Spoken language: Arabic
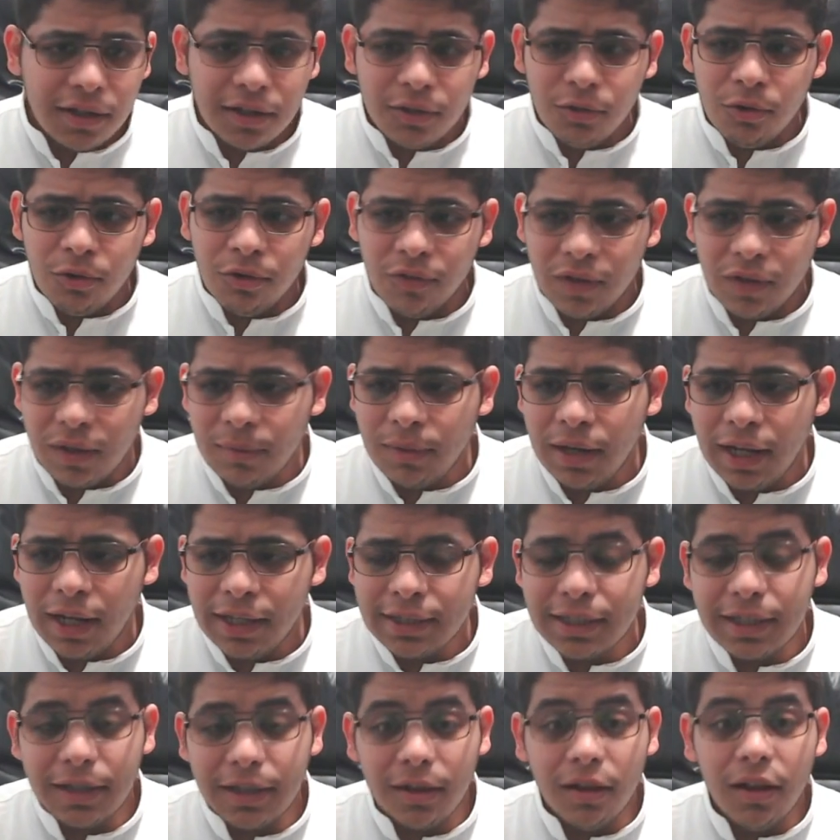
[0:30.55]
ظروف عمل
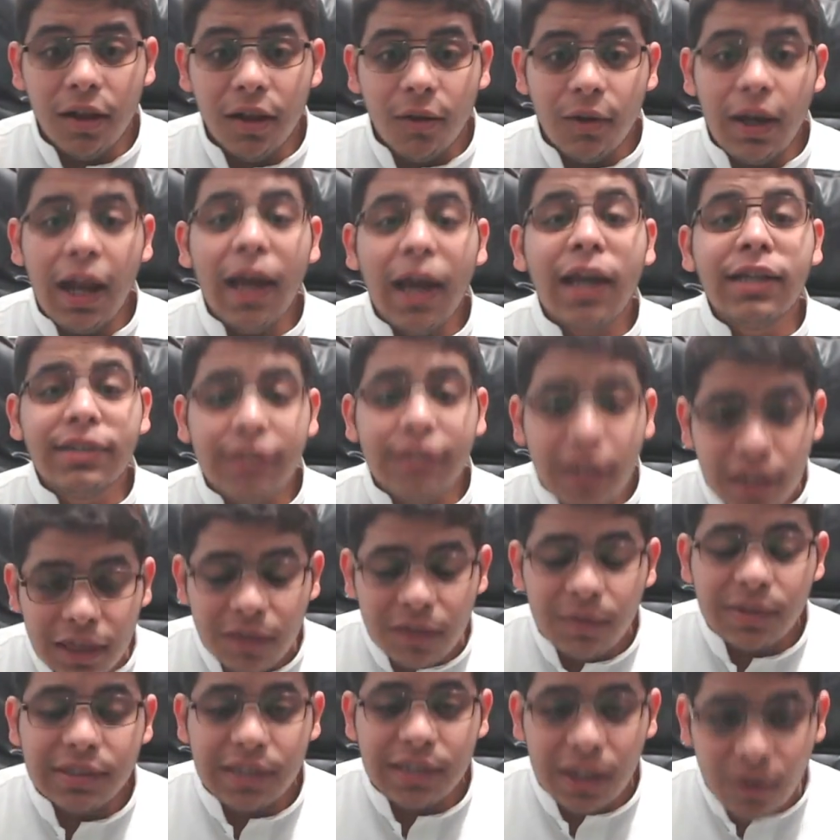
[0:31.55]
عاديه ولكن صار لي
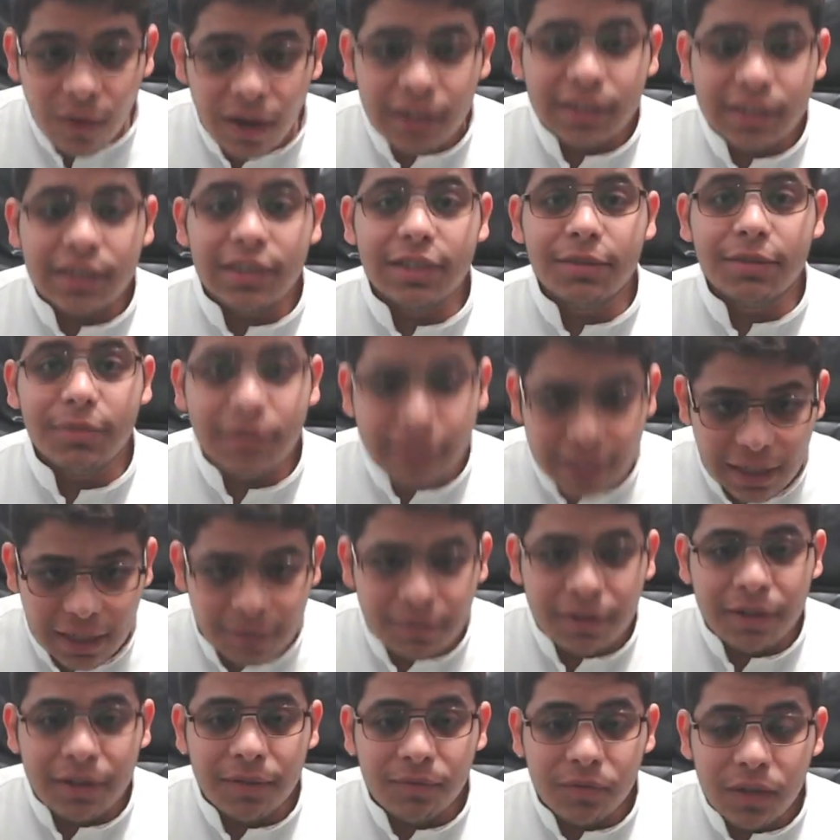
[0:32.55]
ثمان سنوات ادرس
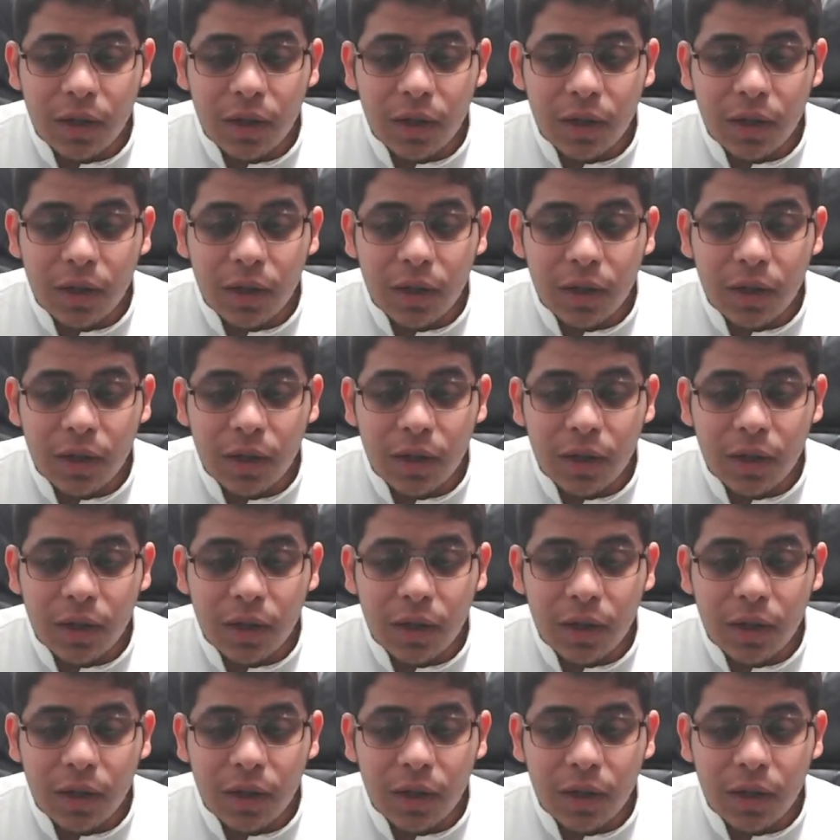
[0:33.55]
بالجامعه